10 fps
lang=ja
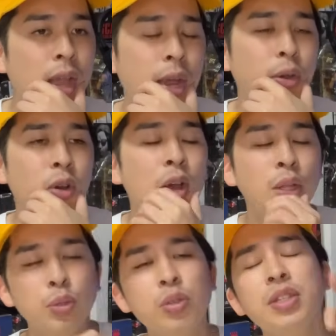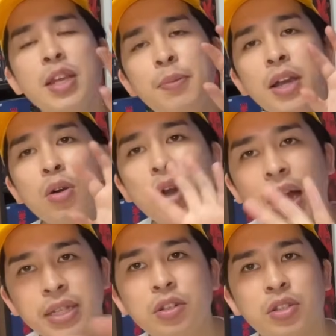あの、途中でサメがこう
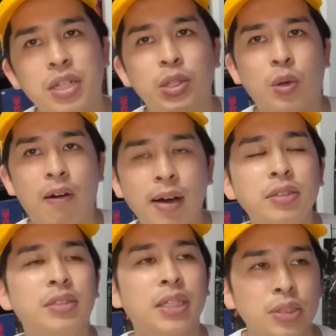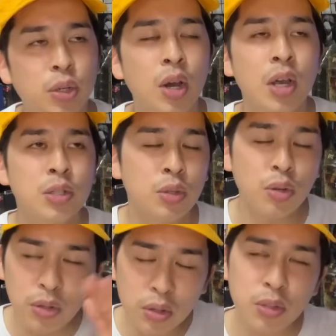かじるシーンとかはあるんだけど、
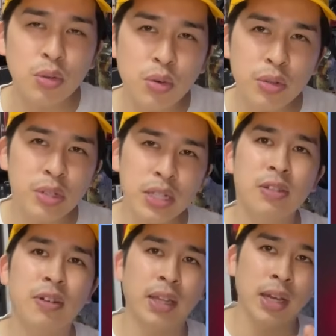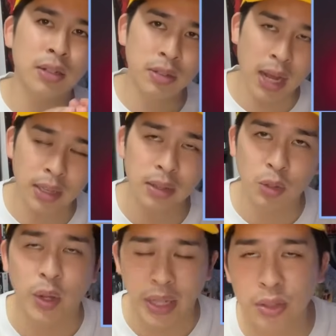極力そういうシーンはな、
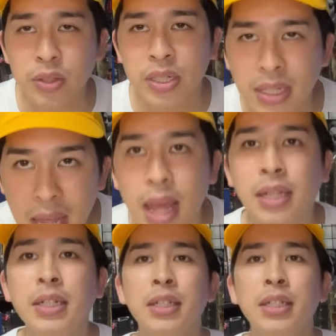カットはなくして、